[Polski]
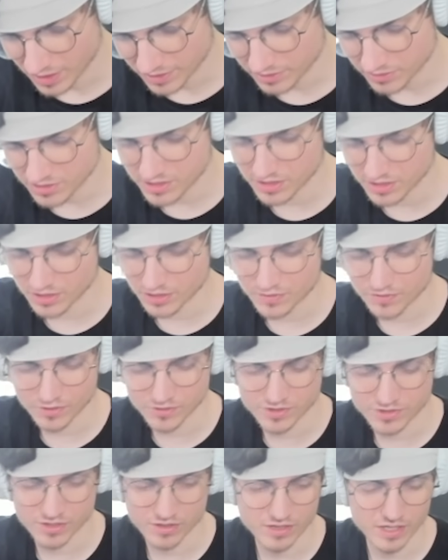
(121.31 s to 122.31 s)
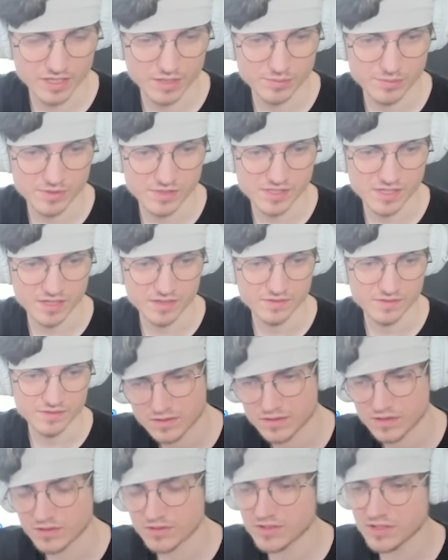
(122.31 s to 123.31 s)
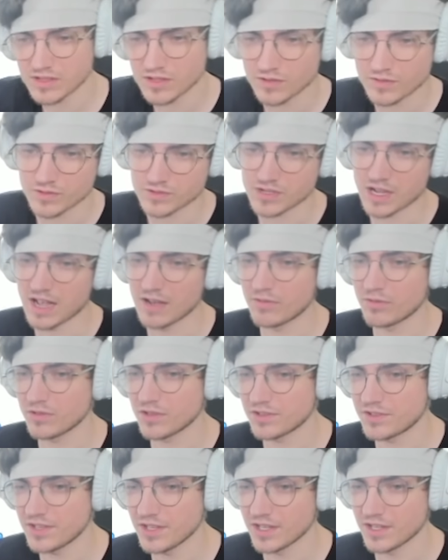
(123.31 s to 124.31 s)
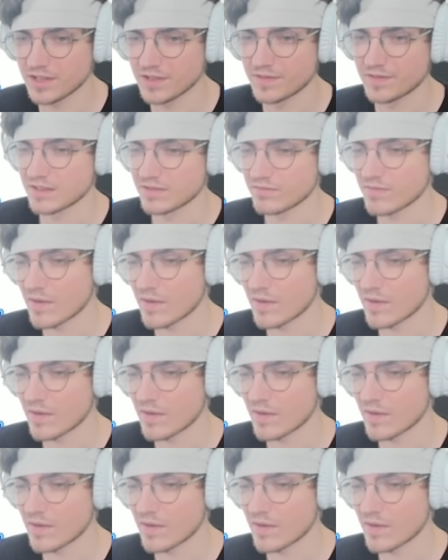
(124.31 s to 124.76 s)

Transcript: to już nie da otworzyć tego kanabisa. To już nie da otworzyć. A, w ogóle ty!